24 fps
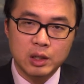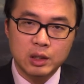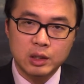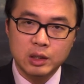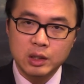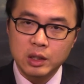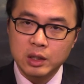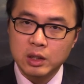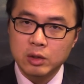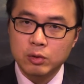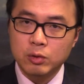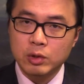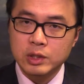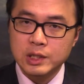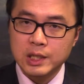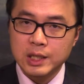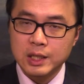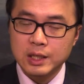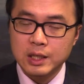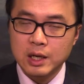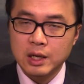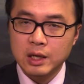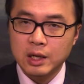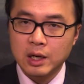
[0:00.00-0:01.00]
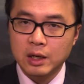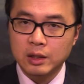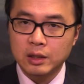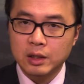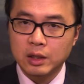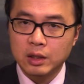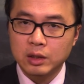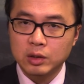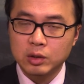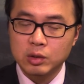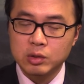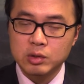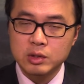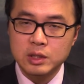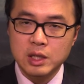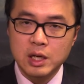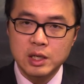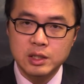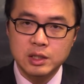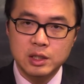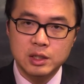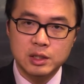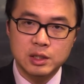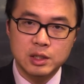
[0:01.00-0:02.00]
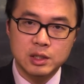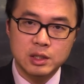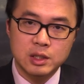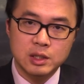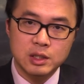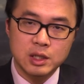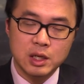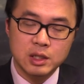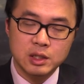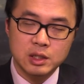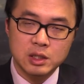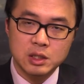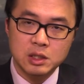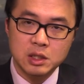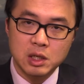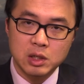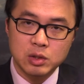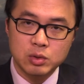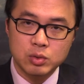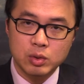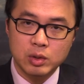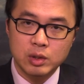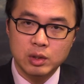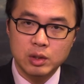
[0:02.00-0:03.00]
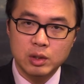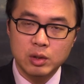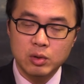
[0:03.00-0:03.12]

各个国家的央行呢都在进行着降息、降准，